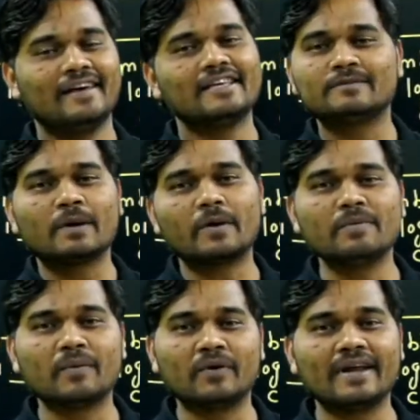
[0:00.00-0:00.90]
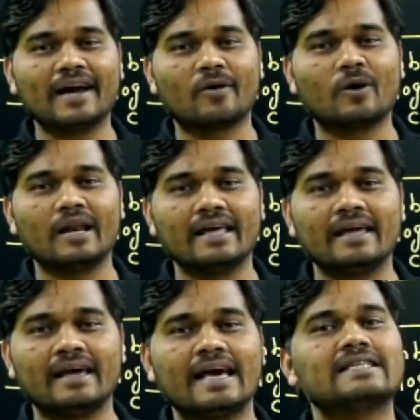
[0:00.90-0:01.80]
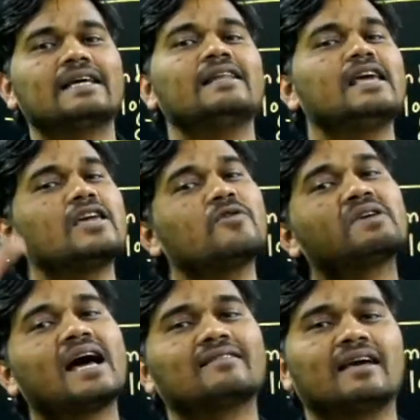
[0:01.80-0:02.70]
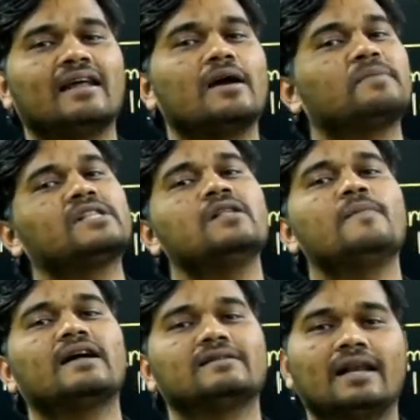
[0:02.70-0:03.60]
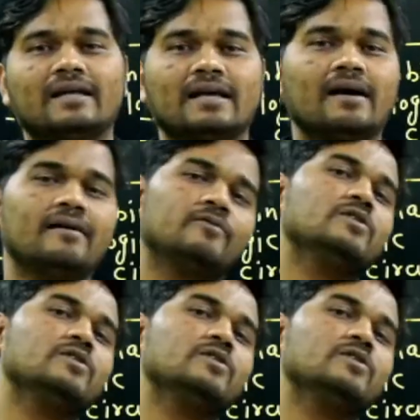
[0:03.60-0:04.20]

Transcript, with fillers: इसमें कोई मेमोरी का रोल नहीं है ऐसा नहीं है कि वो याद करेगा पिछली बार जला था